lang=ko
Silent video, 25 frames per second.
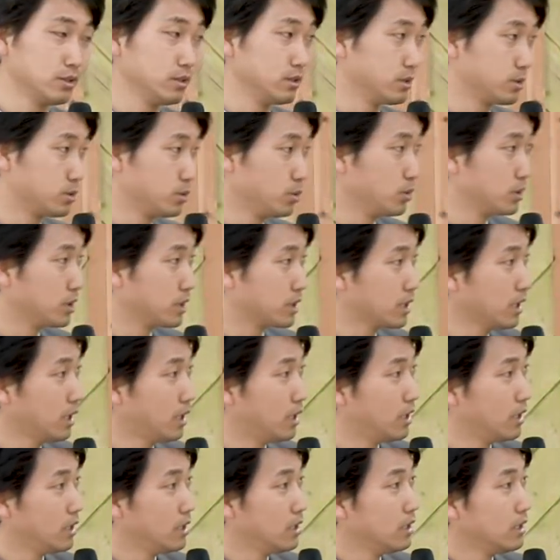좋으니까
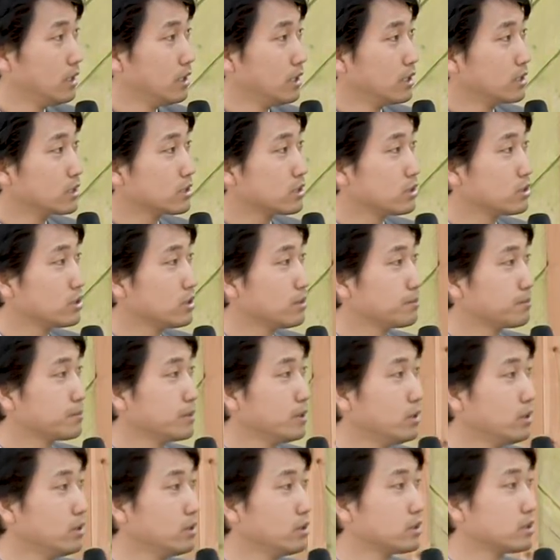
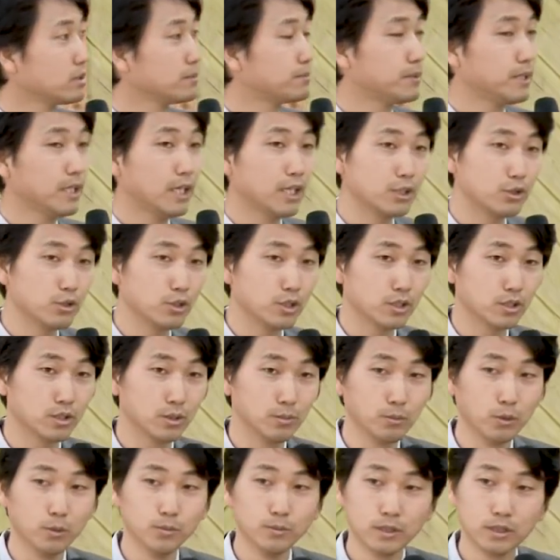전염병을 피하기 위해서
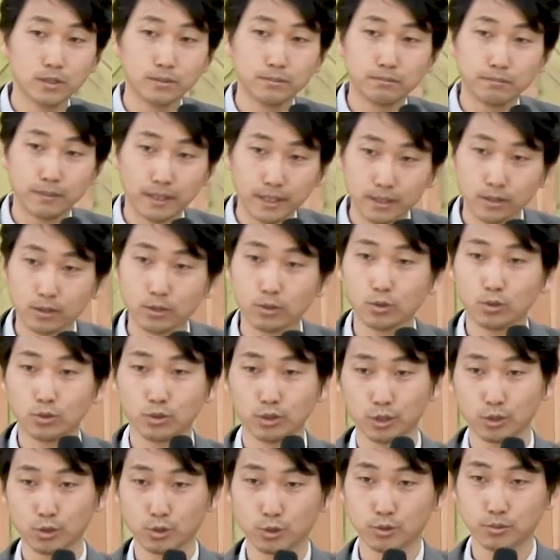몸을 만들어 놓는
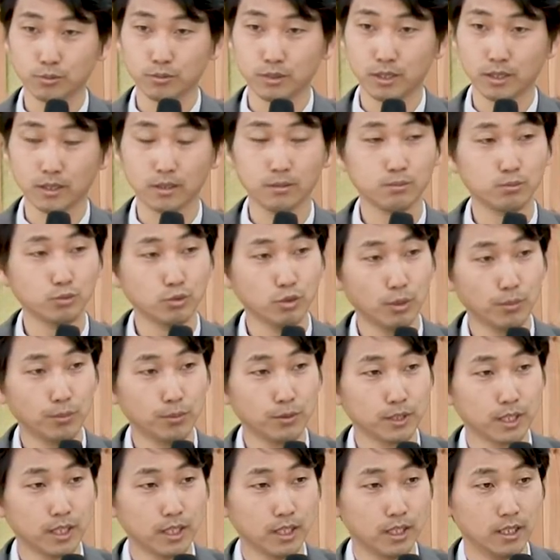게 좋습니다. 그럼
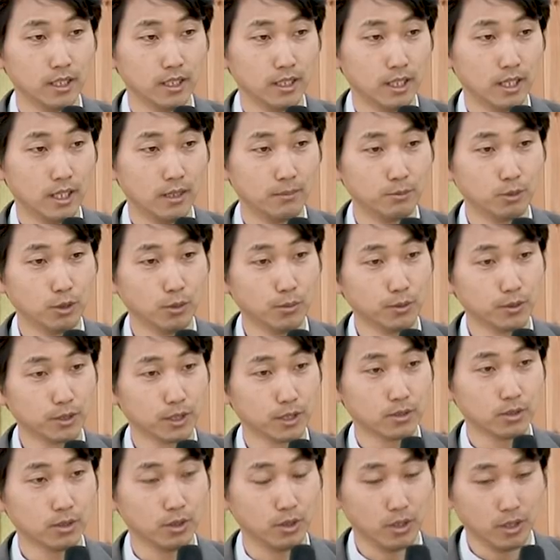무엇보다 아
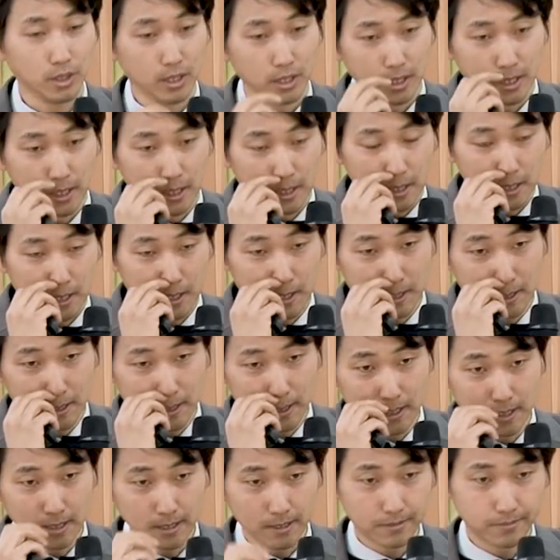무엇보다도
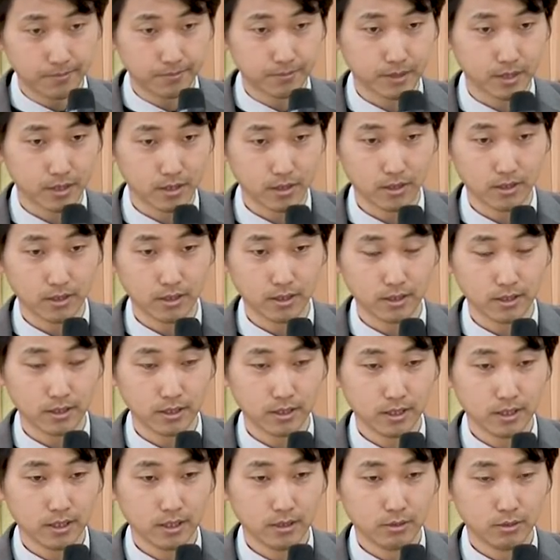그 어,
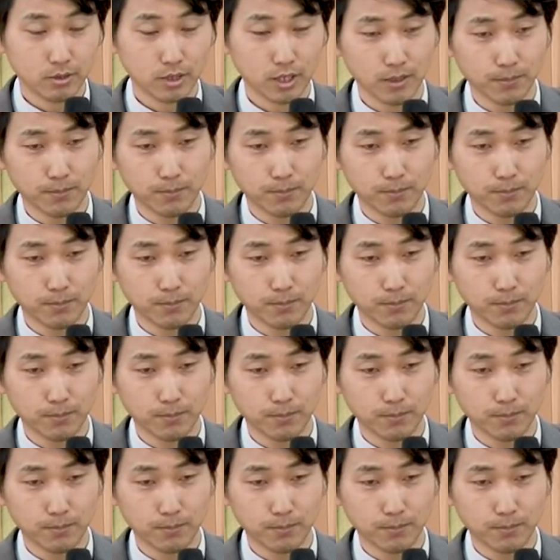우리가